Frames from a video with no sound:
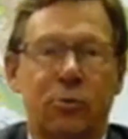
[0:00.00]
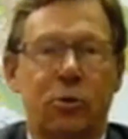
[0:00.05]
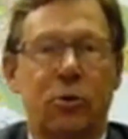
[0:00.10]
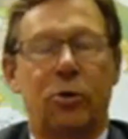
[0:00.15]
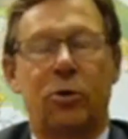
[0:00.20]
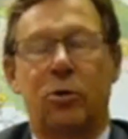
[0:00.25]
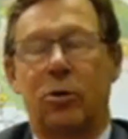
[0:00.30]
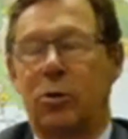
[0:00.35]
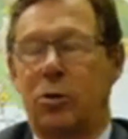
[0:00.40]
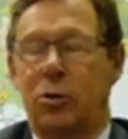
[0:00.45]

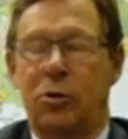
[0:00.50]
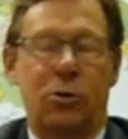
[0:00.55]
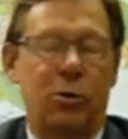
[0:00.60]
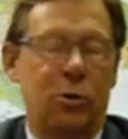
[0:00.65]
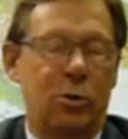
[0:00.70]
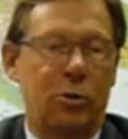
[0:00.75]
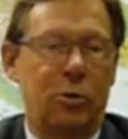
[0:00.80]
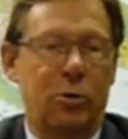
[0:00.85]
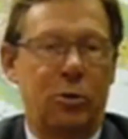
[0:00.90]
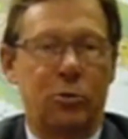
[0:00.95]
Sauf que
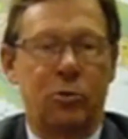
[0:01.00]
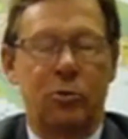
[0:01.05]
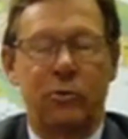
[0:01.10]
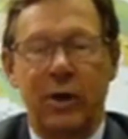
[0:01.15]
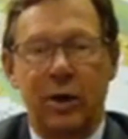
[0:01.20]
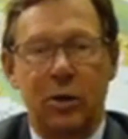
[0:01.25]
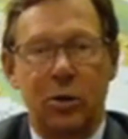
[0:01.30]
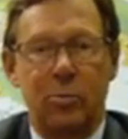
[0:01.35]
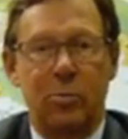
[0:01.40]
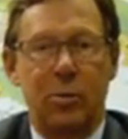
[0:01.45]
le,
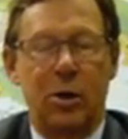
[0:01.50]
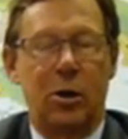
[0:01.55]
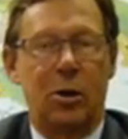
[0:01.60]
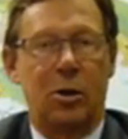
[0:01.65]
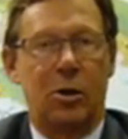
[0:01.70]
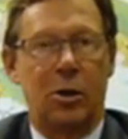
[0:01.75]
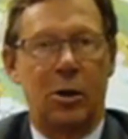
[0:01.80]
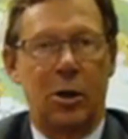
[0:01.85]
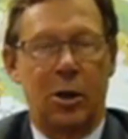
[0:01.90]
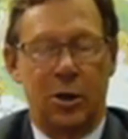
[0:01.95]

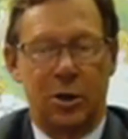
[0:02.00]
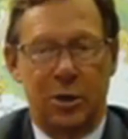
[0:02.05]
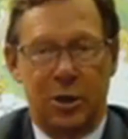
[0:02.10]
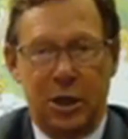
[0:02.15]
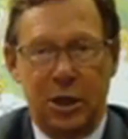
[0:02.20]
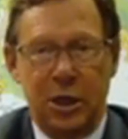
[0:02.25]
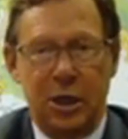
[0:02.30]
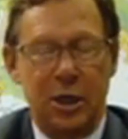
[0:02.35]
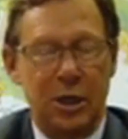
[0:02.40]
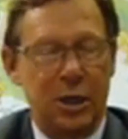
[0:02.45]
gouvernement
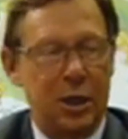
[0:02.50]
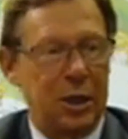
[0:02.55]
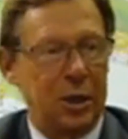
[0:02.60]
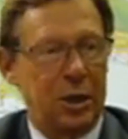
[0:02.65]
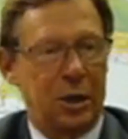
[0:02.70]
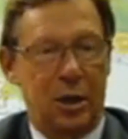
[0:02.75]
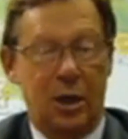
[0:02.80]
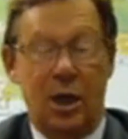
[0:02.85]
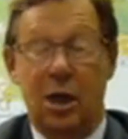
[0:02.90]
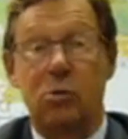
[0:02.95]
dit,
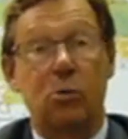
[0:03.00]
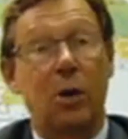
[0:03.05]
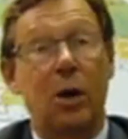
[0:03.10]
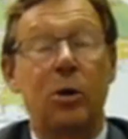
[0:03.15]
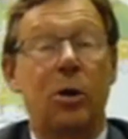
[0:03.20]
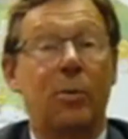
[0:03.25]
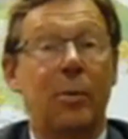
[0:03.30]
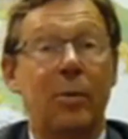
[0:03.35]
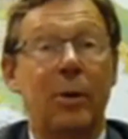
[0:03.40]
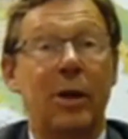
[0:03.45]
la
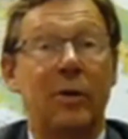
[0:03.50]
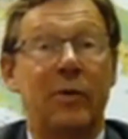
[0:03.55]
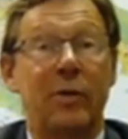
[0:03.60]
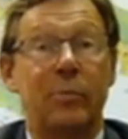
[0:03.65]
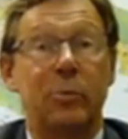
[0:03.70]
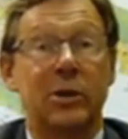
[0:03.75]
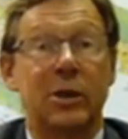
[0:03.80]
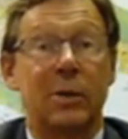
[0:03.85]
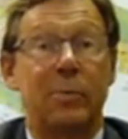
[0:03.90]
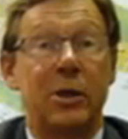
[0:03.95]
loi, normalement,
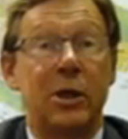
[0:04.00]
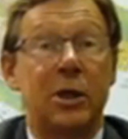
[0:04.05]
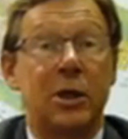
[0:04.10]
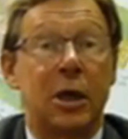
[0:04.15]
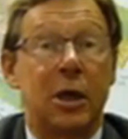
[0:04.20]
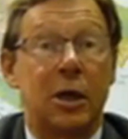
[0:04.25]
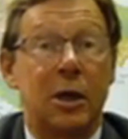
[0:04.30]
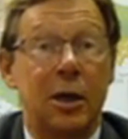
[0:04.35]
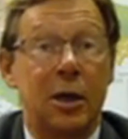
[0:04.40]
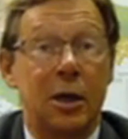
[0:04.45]
elle est faite pour
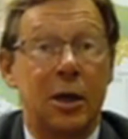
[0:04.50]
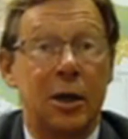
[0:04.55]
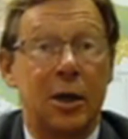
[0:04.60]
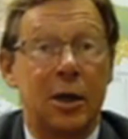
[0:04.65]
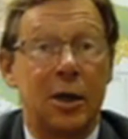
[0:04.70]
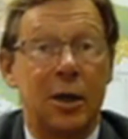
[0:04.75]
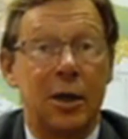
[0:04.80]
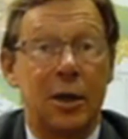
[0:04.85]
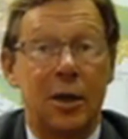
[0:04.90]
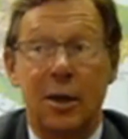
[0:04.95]
s'appliquer.
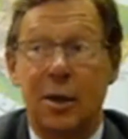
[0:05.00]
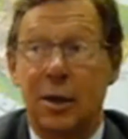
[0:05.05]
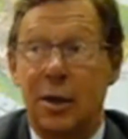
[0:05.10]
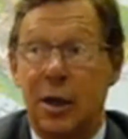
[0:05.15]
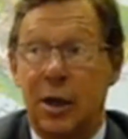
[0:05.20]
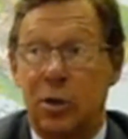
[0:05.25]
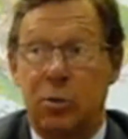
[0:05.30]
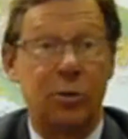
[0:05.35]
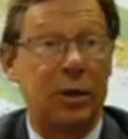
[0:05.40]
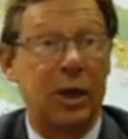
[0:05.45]
Mhm.
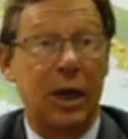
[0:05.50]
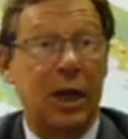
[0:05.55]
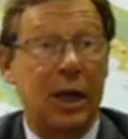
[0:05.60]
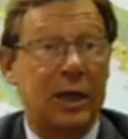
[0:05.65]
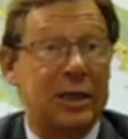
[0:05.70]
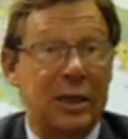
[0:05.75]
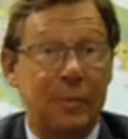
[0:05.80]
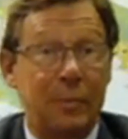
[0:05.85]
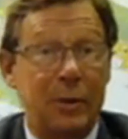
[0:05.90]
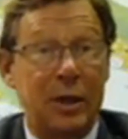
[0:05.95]
Et
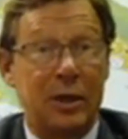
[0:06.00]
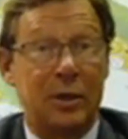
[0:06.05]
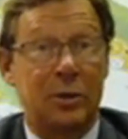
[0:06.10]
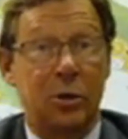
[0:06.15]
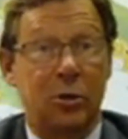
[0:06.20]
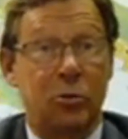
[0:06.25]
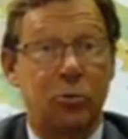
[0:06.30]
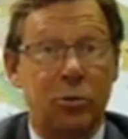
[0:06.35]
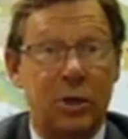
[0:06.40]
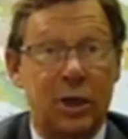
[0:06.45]
donc, elle,
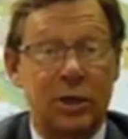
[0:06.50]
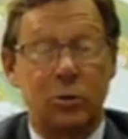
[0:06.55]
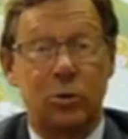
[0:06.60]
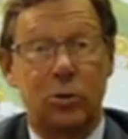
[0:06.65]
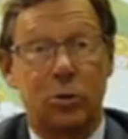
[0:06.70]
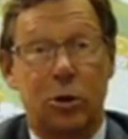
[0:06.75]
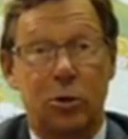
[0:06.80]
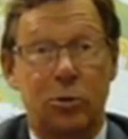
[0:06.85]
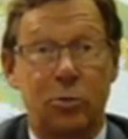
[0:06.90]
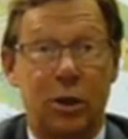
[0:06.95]
s'applique. Dans toutes
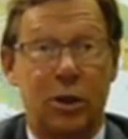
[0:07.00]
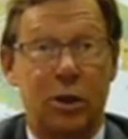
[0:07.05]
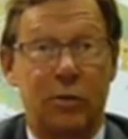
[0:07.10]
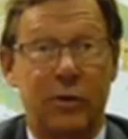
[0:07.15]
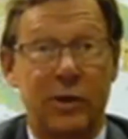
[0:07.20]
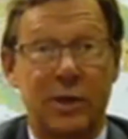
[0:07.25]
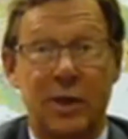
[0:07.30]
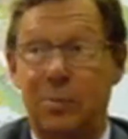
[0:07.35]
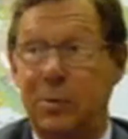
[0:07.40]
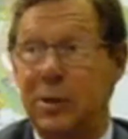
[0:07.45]
les zones tendues,
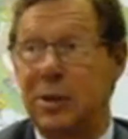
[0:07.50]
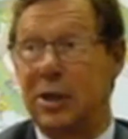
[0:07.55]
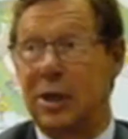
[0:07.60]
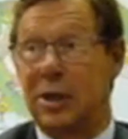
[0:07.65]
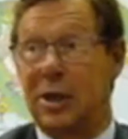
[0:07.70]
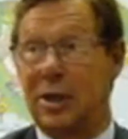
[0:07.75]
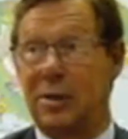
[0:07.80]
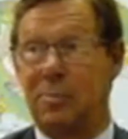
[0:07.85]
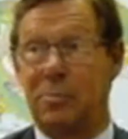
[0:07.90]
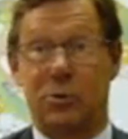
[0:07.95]
elle devrait
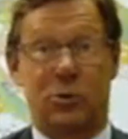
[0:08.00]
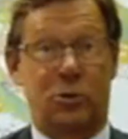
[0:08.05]
s'appliquer.